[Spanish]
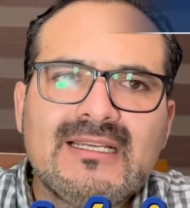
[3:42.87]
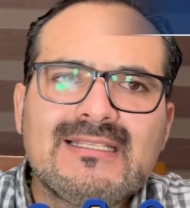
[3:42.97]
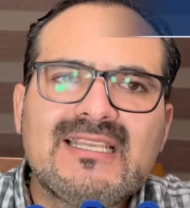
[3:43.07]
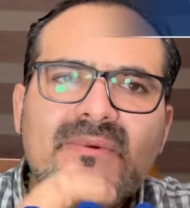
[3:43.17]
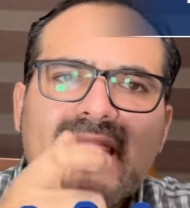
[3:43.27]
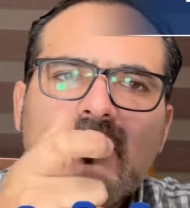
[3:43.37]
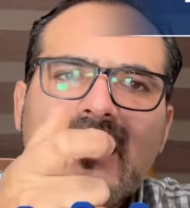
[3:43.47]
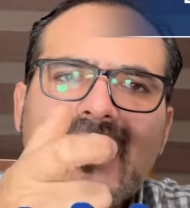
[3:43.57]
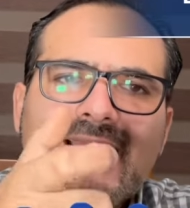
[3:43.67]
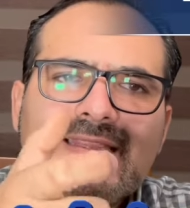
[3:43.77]
Se va a dar
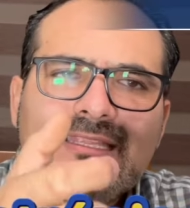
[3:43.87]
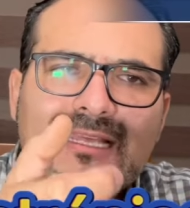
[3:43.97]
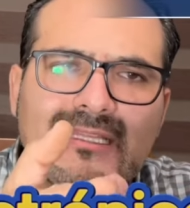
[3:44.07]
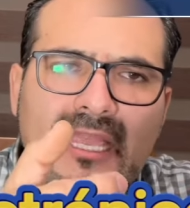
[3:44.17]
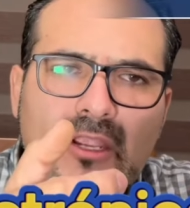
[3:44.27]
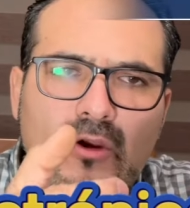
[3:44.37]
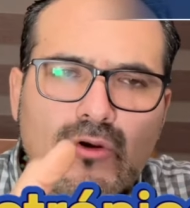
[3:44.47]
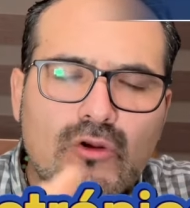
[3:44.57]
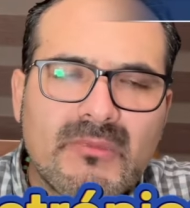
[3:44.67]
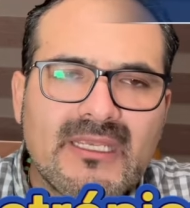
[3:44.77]
una cantidad
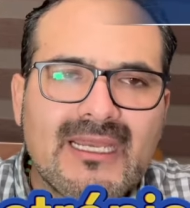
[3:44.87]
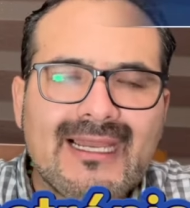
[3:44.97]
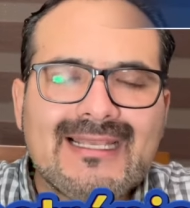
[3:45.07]
económica.